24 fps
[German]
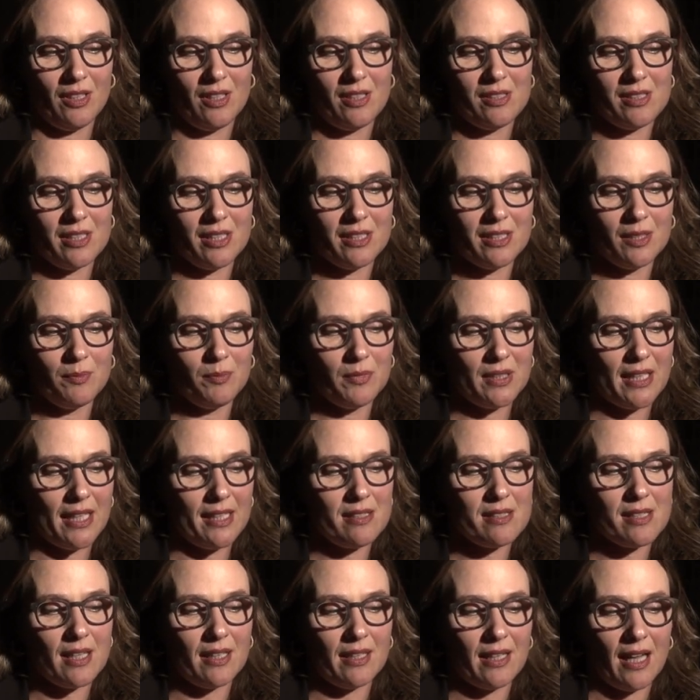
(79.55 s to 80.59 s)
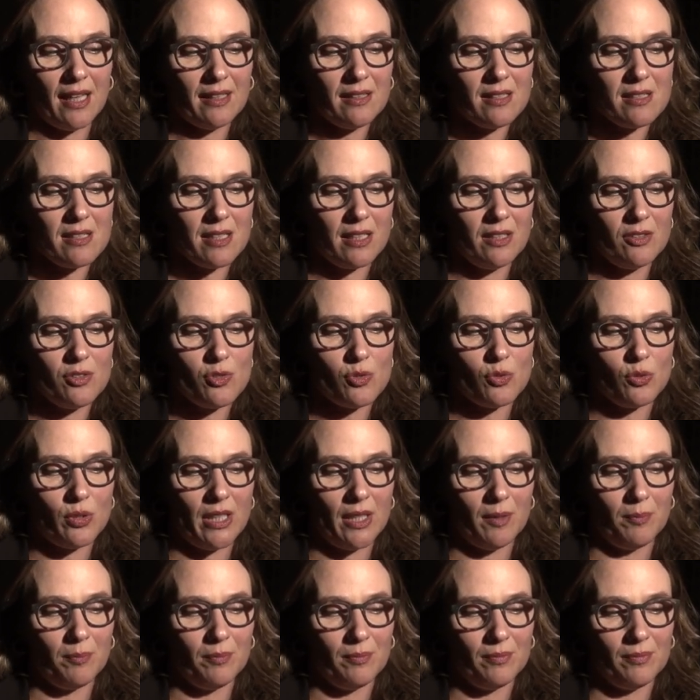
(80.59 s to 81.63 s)
sich dem Tänzer ganz
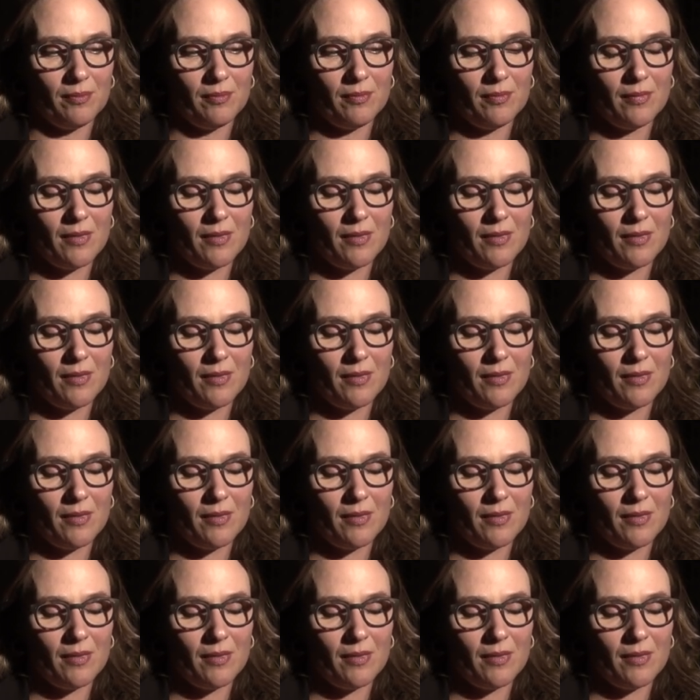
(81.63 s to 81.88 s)
hinzugeben,